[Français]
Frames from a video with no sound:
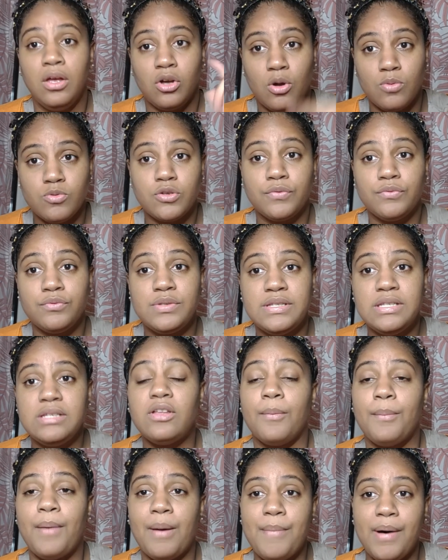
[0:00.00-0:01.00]
Comme je vous dis
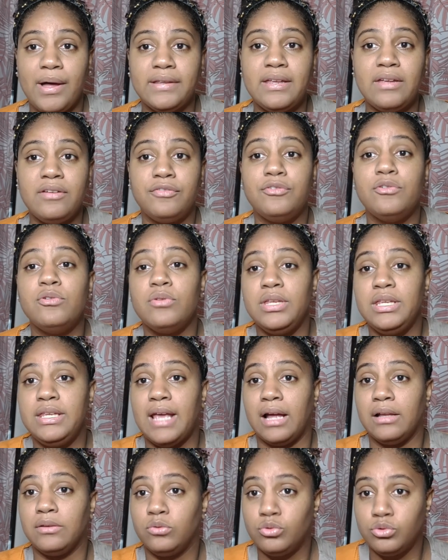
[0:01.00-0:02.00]
dans ma barre d'infos, il
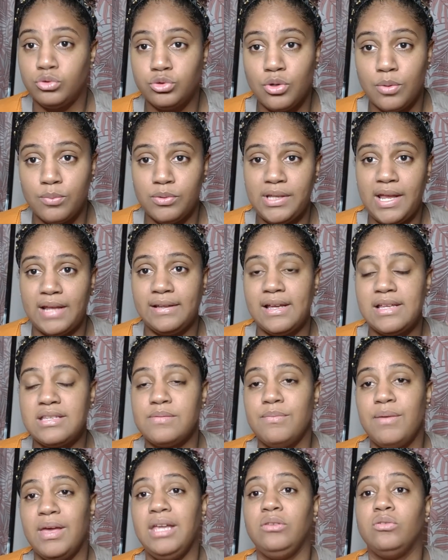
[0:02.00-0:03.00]
y a toujours mon
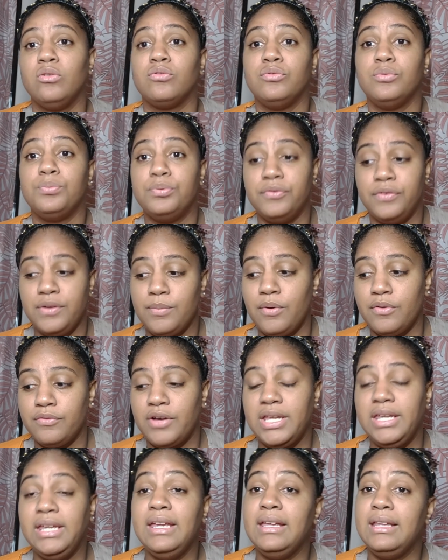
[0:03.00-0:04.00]
adresse mail, donc vous pouvez
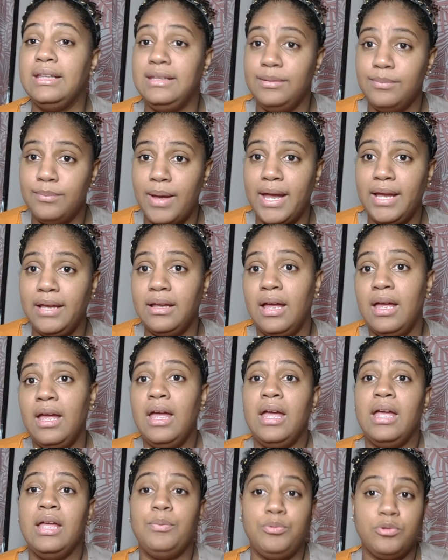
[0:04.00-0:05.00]
m'envoyer l'email.
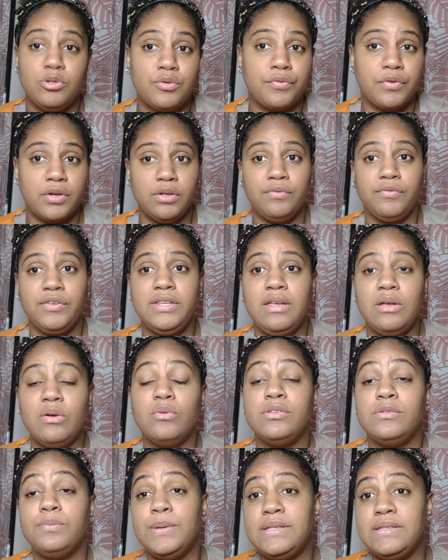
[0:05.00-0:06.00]
Et puis je ferai une
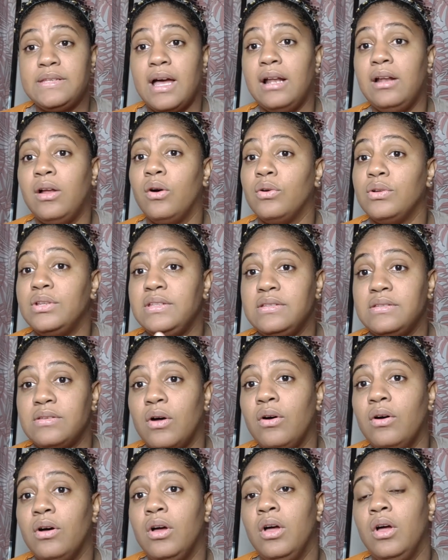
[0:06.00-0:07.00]
vidéo spéciale en
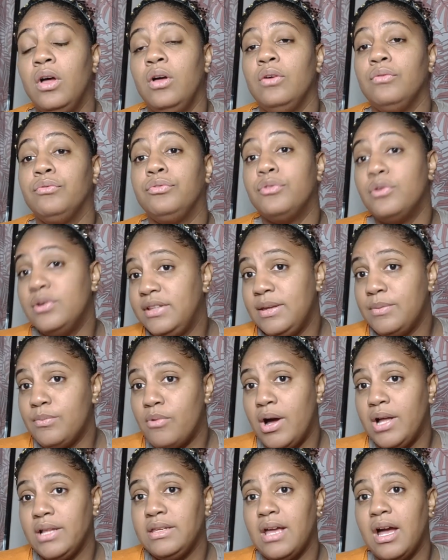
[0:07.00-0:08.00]
lisant vos
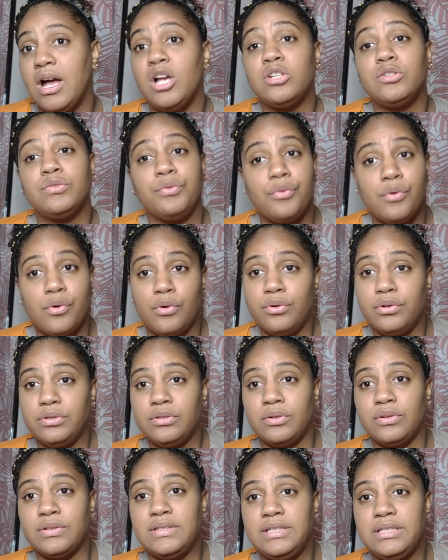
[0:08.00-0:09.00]
témoignages, vos
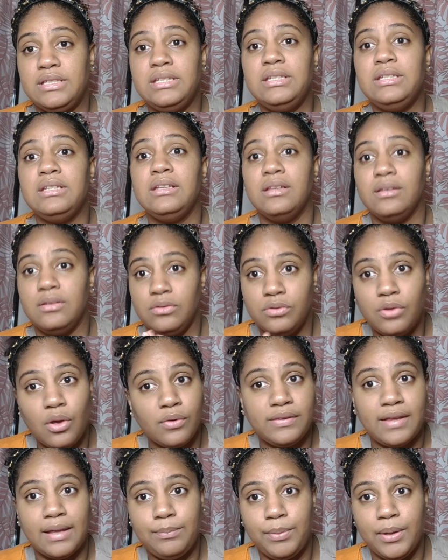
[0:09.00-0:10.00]
ressentis
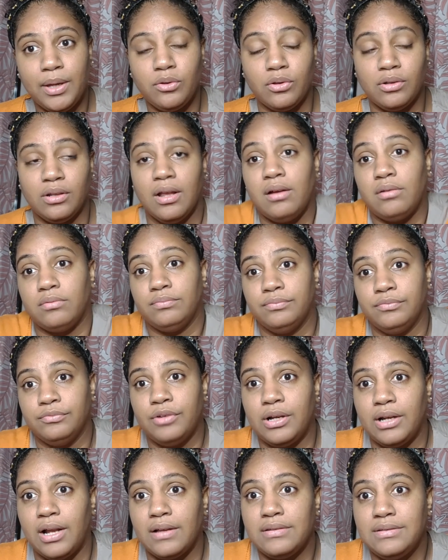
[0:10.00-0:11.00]
dans cette période-là.
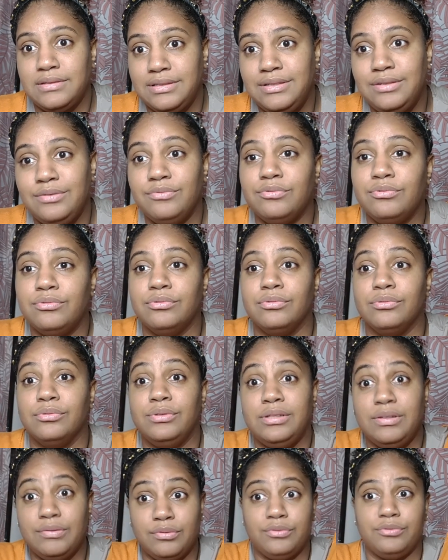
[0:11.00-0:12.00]
Voilà, si vous,
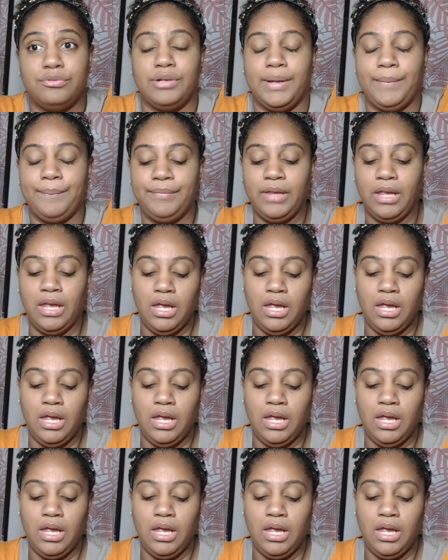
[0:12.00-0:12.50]
si vous voulez.